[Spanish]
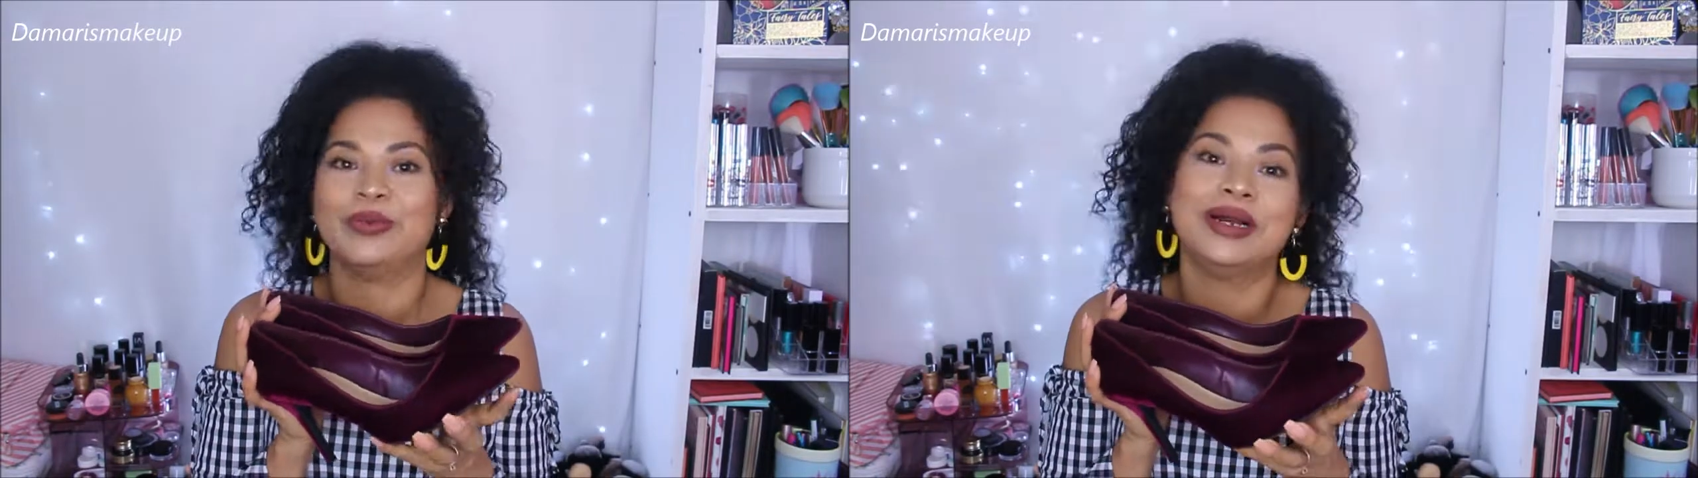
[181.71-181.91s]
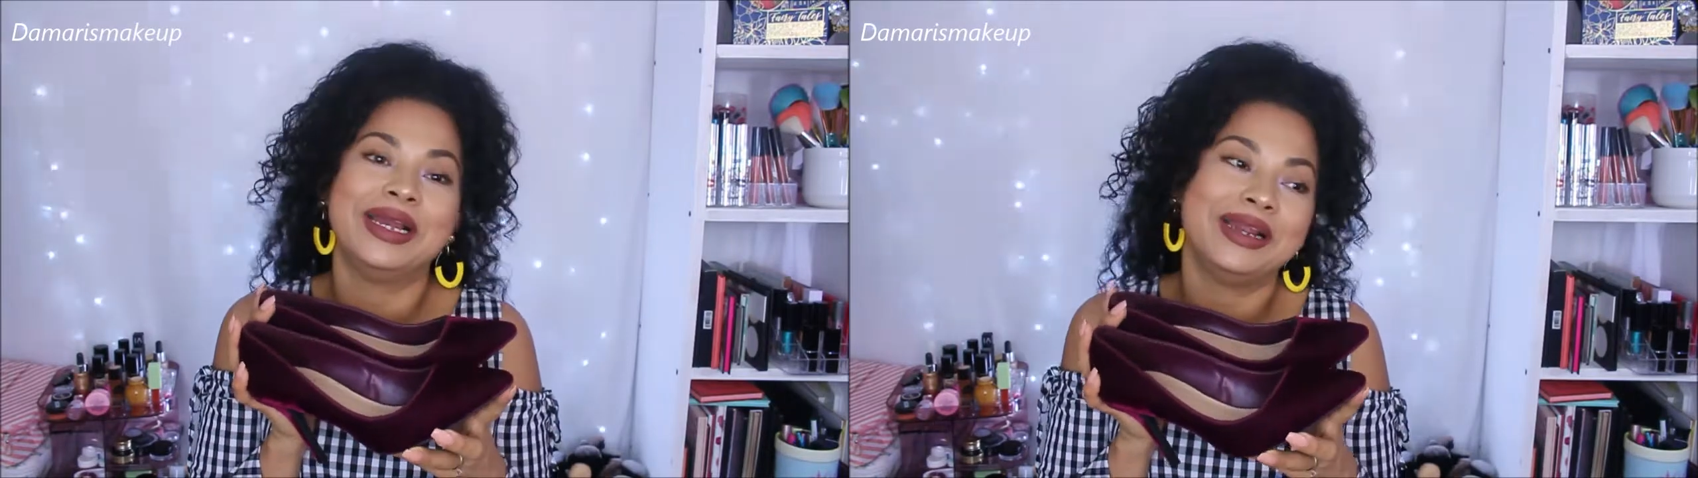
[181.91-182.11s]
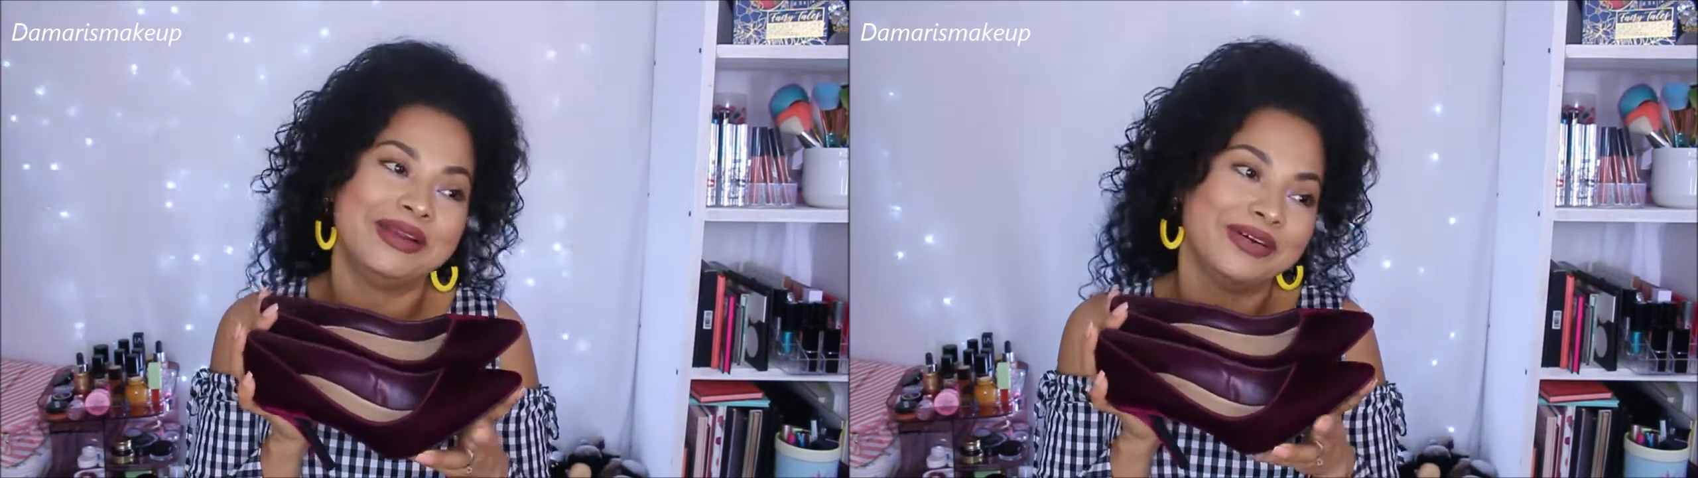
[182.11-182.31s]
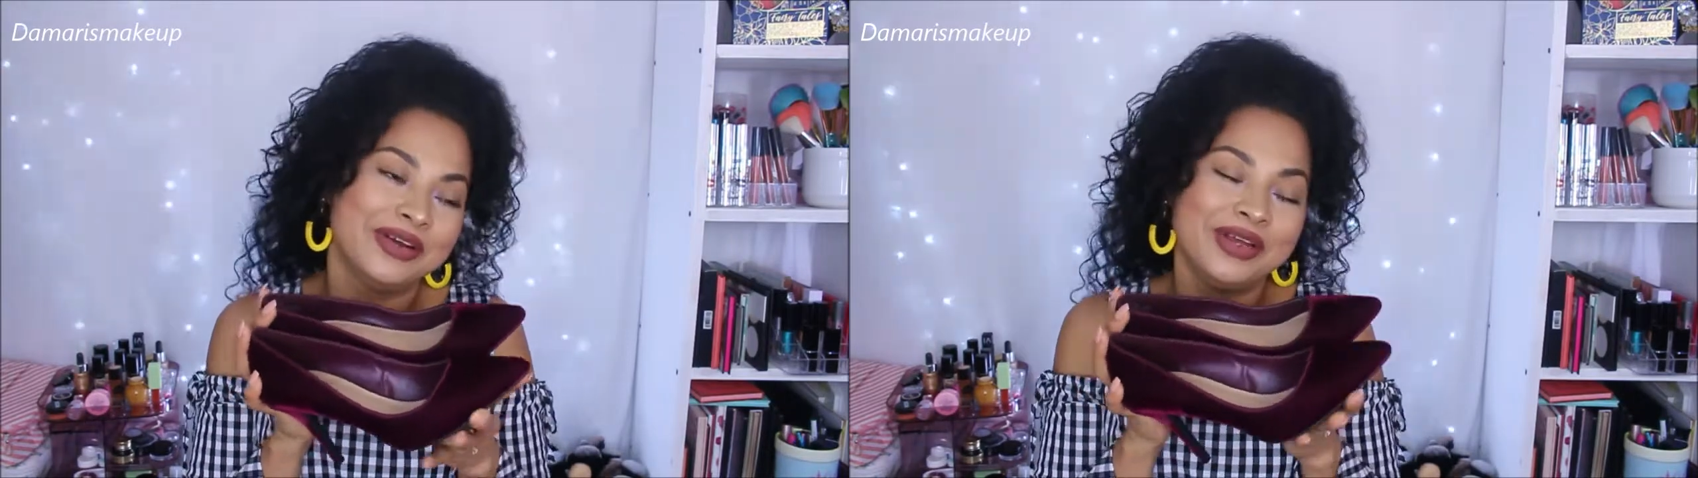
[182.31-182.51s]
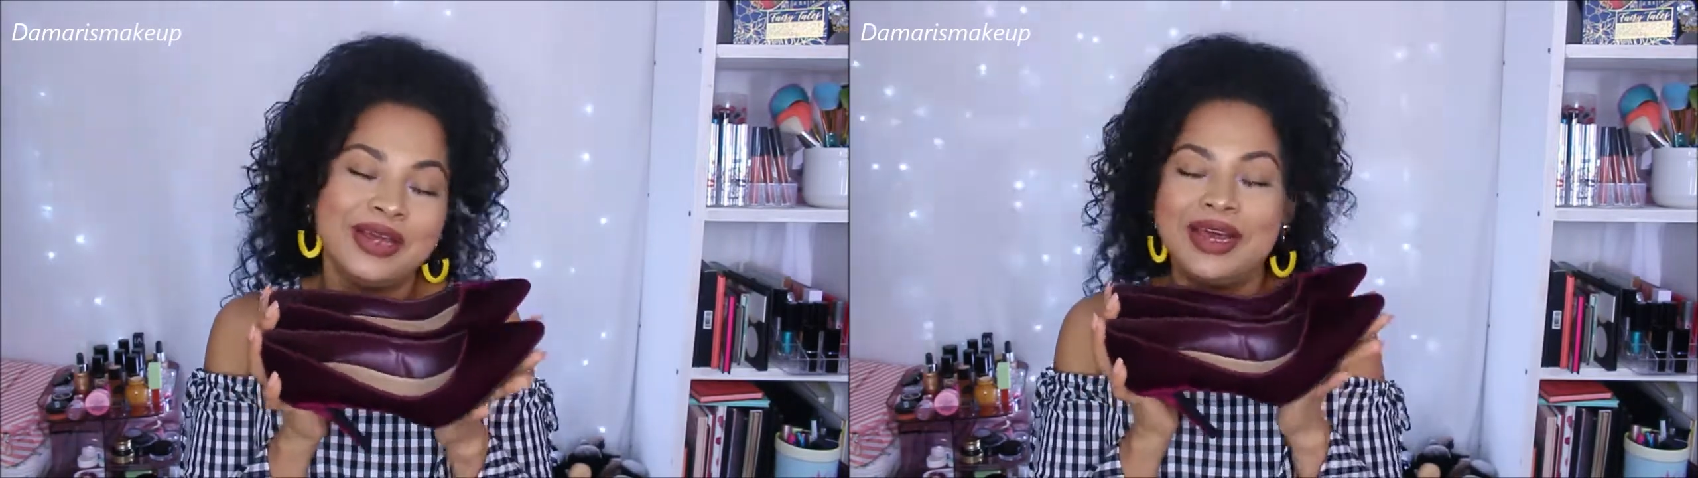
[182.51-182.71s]
bueno,
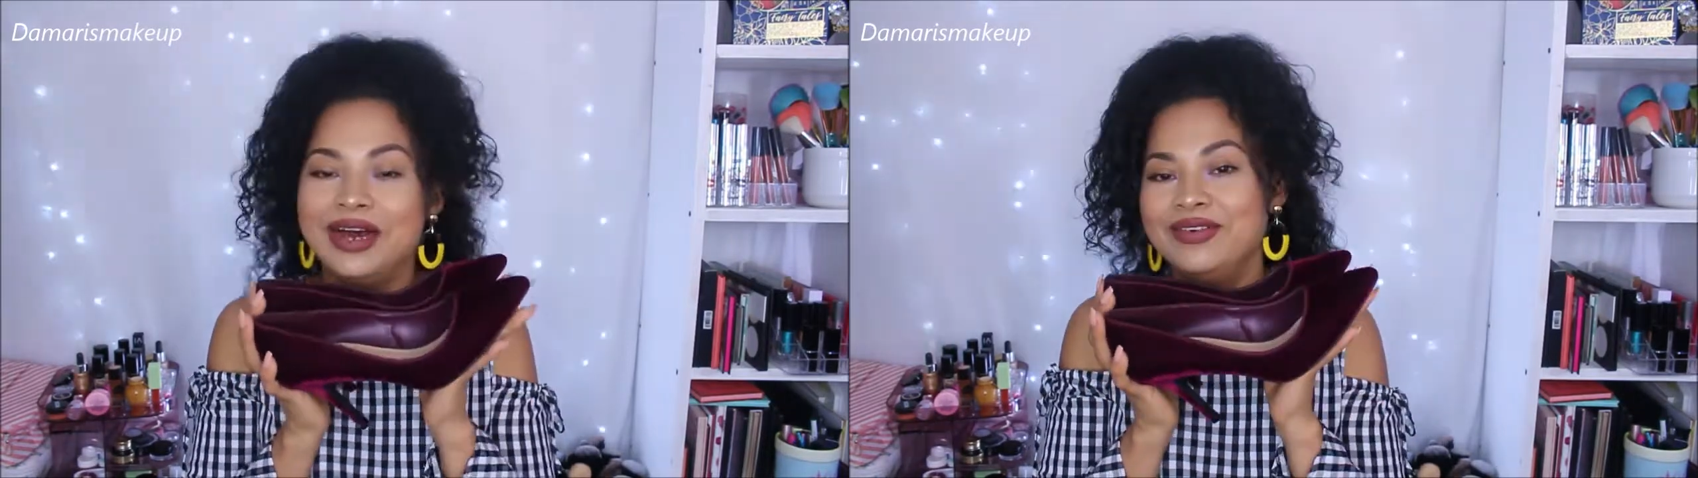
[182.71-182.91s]
a